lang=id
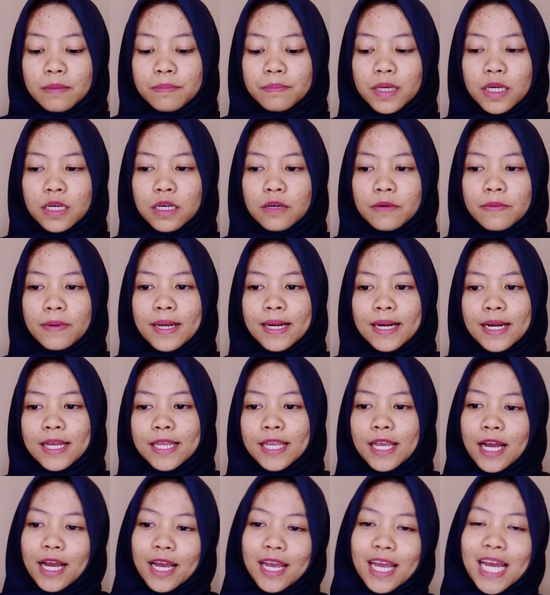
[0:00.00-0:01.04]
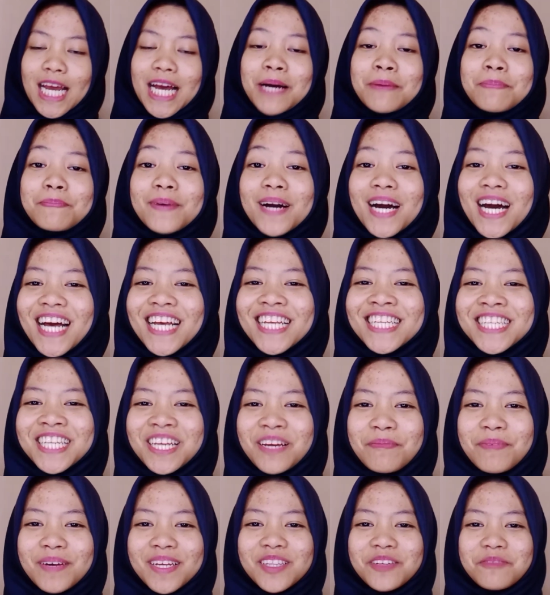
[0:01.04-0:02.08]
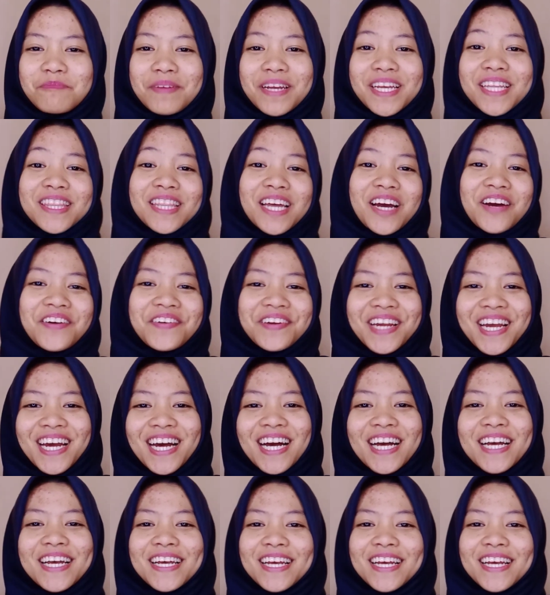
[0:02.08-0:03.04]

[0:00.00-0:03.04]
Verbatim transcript: uh, warnanya kayak apa siapa tuh pengen tahu ya